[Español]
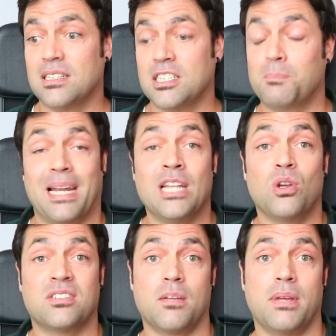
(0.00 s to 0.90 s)

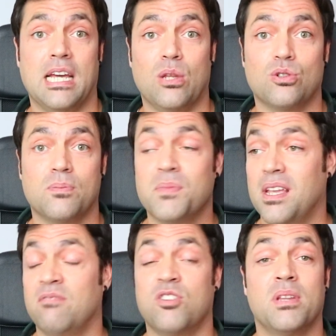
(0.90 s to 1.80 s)
esperando a ser mirados,
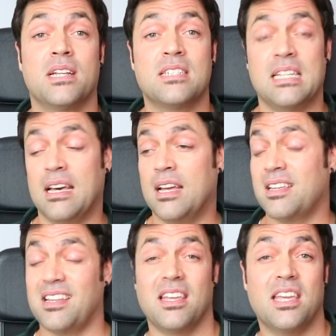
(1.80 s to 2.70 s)
en forma de
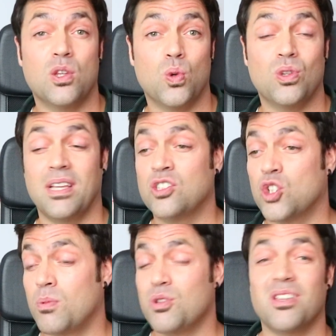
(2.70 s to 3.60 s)
ansiedad, de inquietud, de
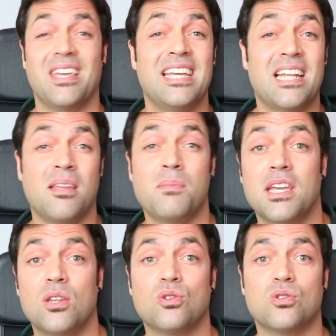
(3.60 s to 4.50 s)
insomnio, de ira, de
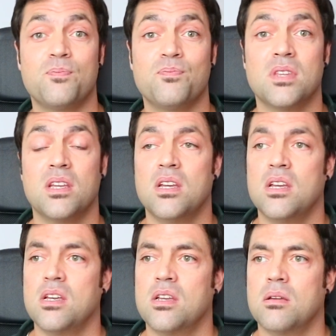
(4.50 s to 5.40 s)
miedos,
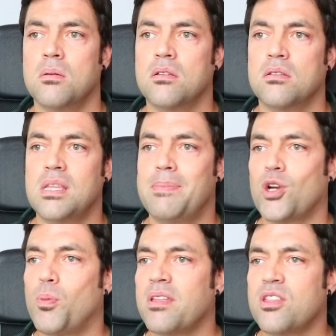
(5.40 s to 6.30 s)
de
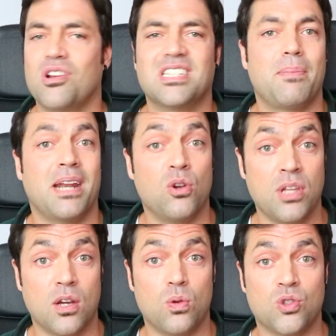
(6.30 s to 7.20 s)
preocupaciones, de
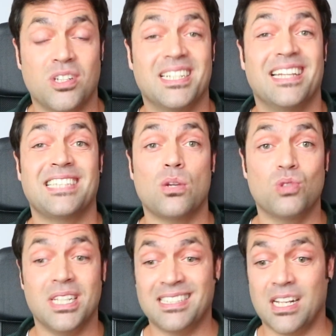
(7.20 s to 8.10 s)
paranoia incluso. Así que esta
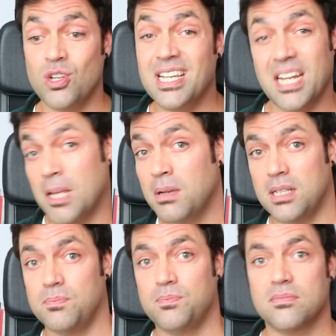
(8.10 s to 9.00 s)
rutina es algo increíble.